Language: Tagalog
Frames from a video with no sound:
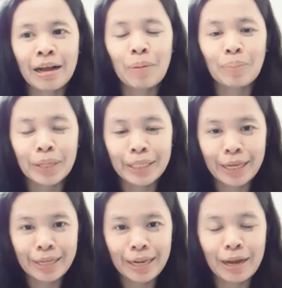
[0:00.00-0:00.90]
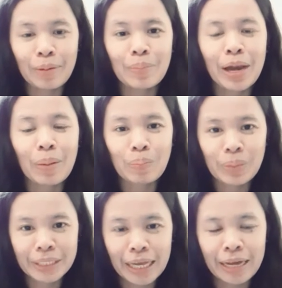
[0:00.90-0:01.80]
madali lang
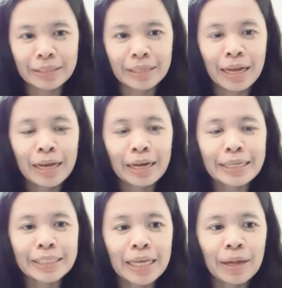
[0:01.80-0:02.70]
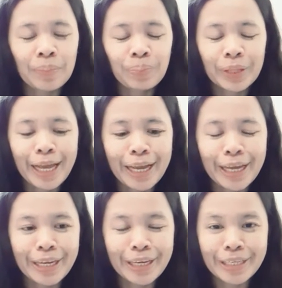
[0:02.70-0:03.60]
malampasan kasi gaya
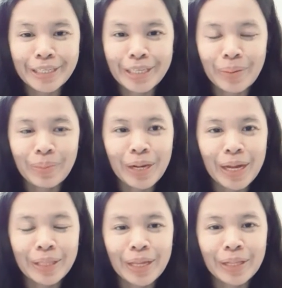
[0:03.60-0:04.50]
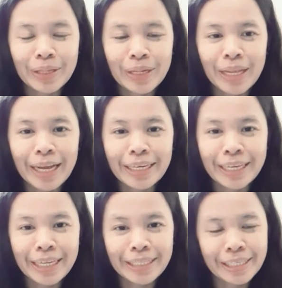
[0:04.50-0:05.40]
ng nasabi natin, lagi
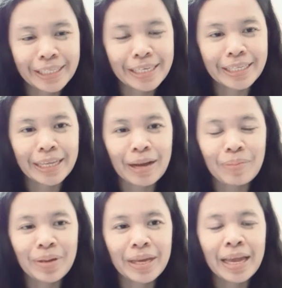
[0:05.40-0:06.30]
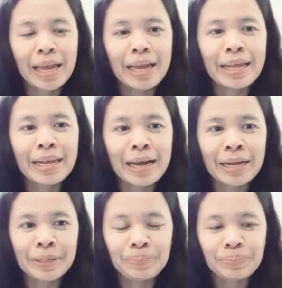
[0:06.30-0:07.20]
nating sinasabi
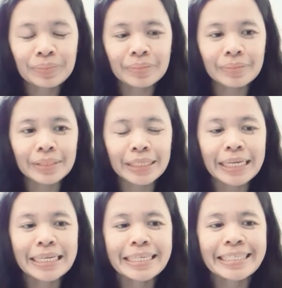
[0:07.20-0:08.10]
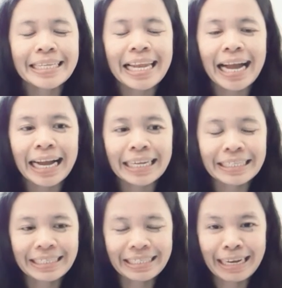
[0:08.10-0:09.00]
na sa lahat
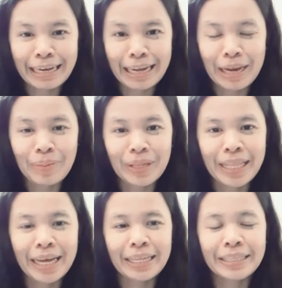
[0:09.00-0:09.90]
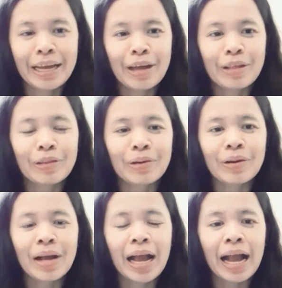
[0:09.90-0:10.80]
ng kalamidad, no,
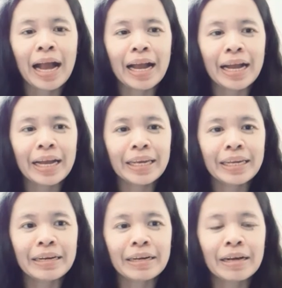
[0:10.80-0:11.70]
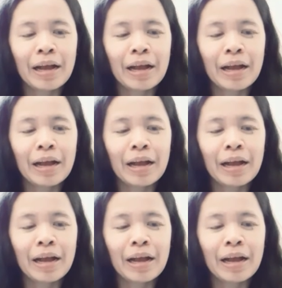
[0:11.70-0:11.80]
ay uh,